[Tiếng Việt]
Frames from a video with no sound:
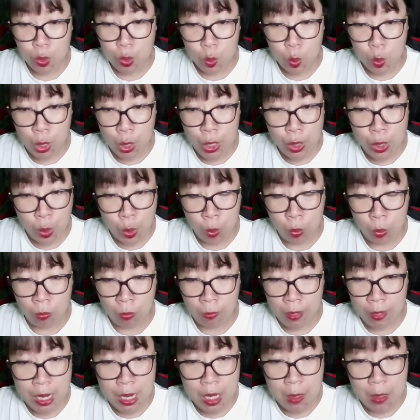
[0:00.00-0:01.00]
Cuối cùng
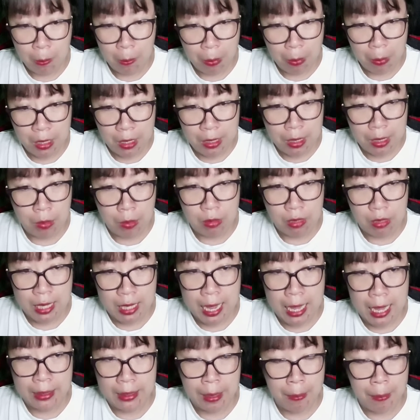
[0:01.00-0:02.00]
vết nứt mở rộng
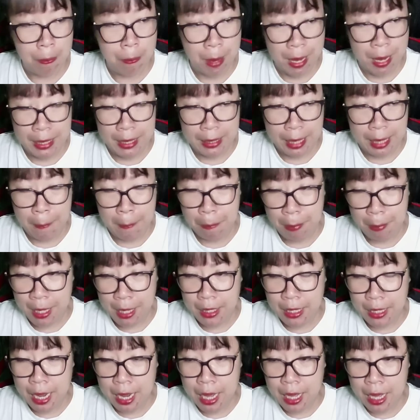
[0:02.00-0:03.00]
ra tầm bay 8 mét.